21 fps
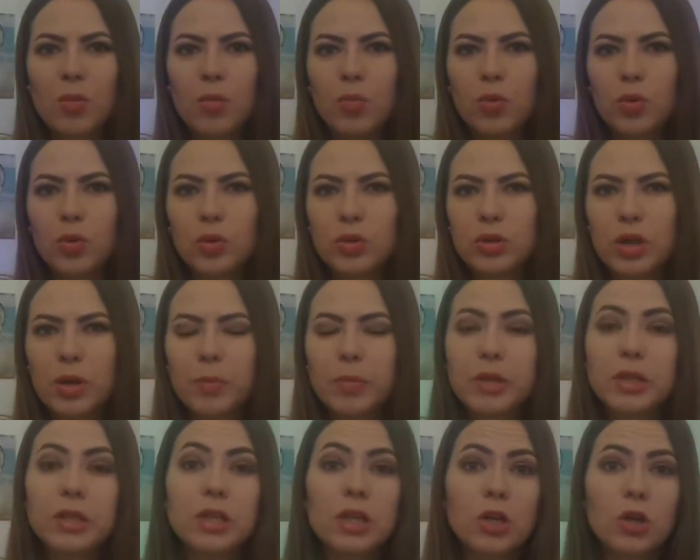под
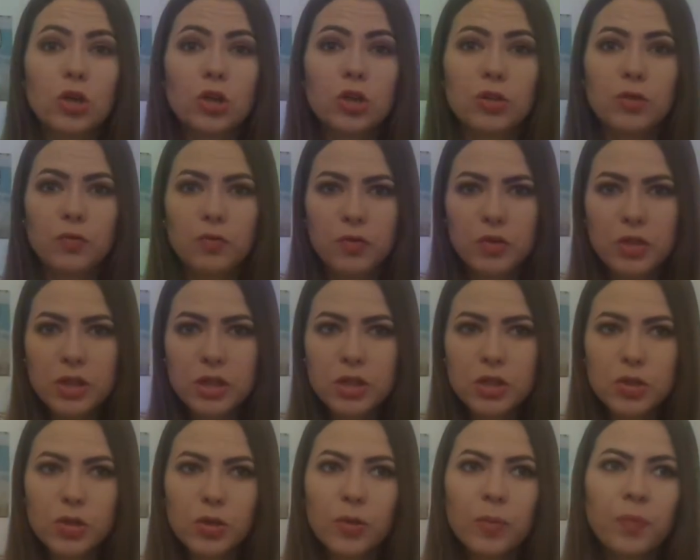определенным
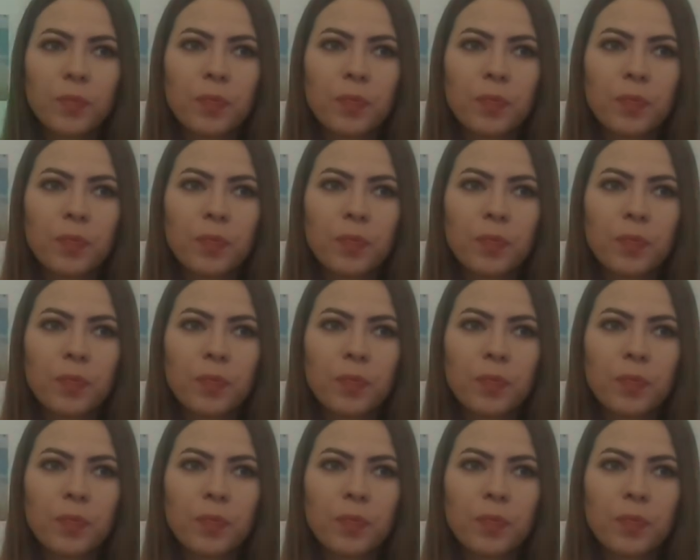видео.